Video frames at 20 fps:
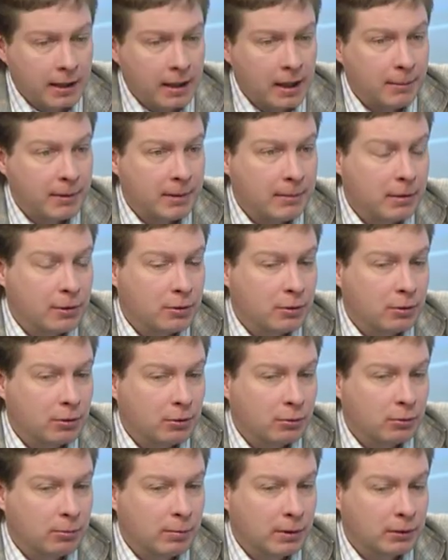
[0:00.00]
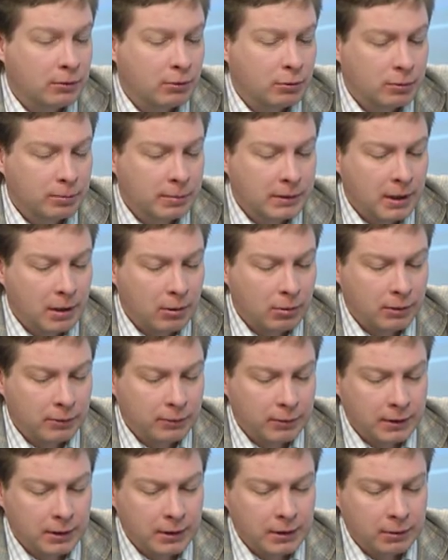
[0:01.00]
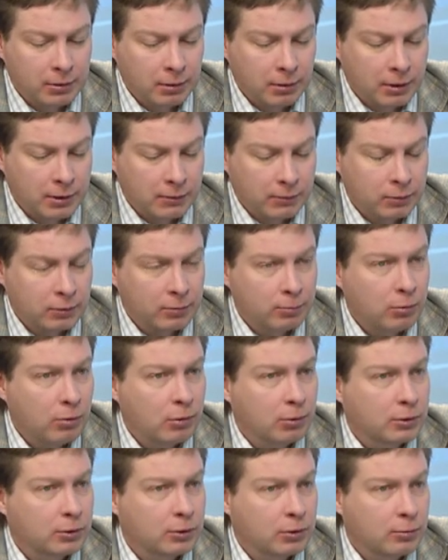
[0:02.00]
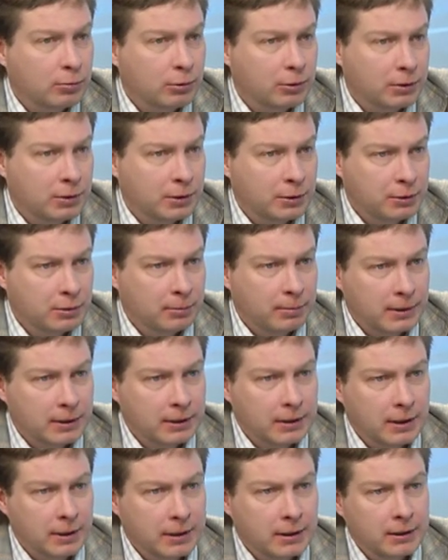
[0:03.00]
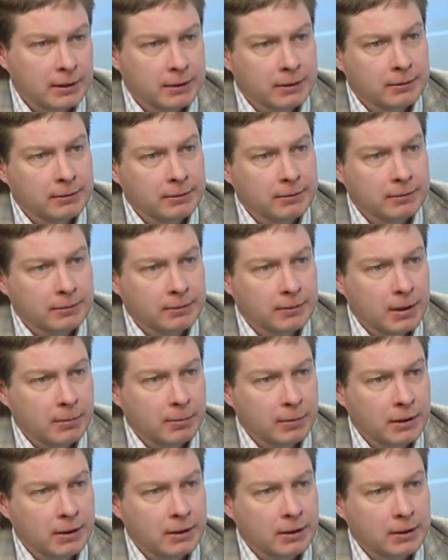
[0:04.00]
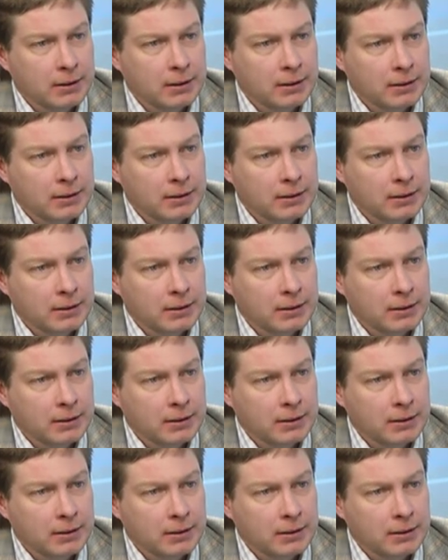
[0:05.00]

Я понимаю, что Кубок Дружбы Народов – это не только футбол. Что будет еще происходить в рамках